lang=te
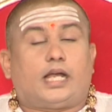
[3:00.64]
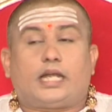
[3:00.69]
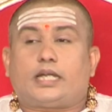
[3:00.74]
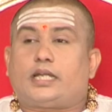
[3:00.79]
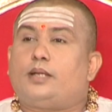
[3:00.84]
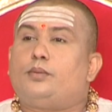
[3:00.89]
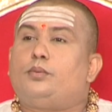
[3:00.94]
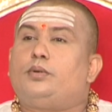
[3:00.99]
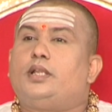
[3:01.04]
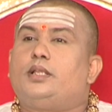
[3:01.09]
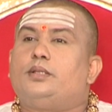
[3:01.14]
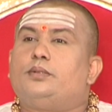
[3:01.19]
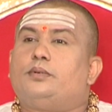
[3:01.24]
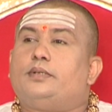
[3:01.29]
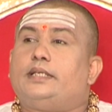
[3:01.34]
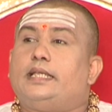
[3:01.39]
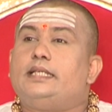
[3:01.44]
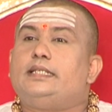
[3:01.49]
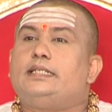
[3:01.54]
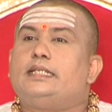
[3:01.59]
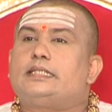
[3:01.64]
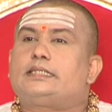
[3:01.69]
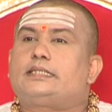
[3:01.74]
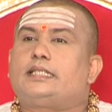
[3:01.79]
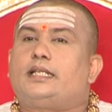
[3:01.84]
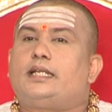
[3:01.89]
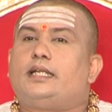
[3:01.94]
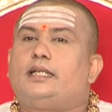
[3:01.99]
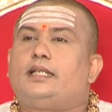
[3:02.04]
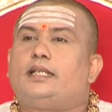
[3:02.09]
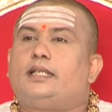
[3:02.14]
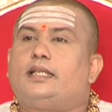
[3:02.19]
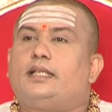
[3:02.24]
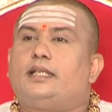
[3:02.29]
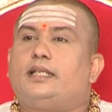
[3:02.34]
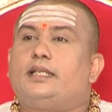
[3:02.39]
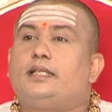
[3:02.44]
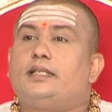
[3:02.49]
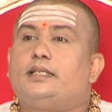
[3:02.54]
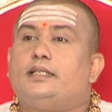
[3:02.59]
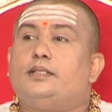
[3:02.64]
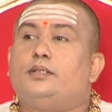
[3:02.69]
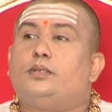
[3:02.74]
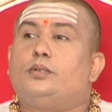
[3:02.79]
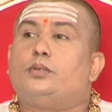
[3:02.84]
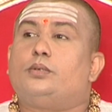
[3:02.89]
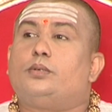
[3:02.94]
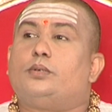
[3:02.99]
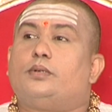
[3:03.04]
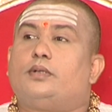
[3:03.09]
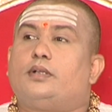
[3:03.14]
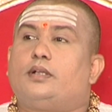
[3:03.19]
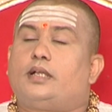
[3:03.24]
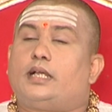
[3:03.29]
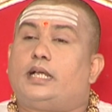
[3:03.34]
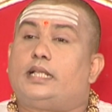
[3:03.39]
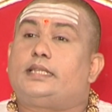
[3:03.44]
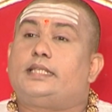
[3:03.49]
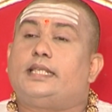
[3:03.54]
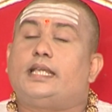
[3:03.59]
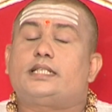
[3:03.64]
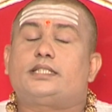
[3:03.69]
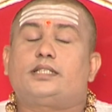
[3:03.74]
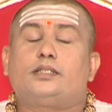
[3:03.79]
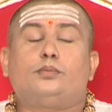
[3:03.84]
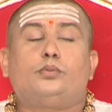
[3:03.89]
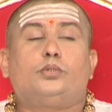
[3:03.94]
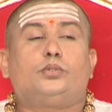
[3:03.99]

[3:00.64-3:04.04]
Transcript: అట్లా ఉండదు ఏం చేస్తారంటే ఇదిగో అత్యాసకు